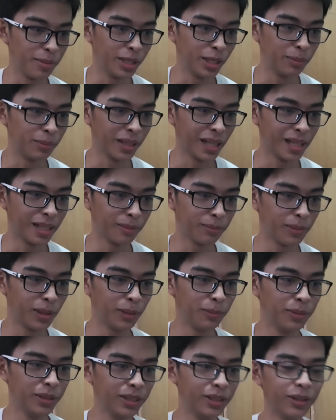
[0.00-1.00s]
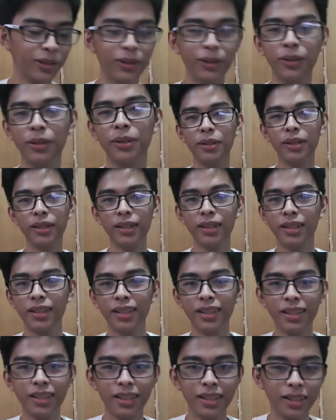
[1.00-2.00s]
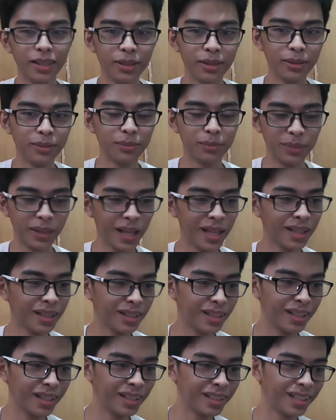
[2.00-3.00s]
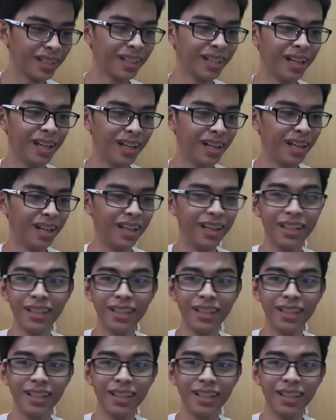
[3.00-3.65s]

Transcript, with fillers: ni Brent Balbido. Trent, hindi kita kilala.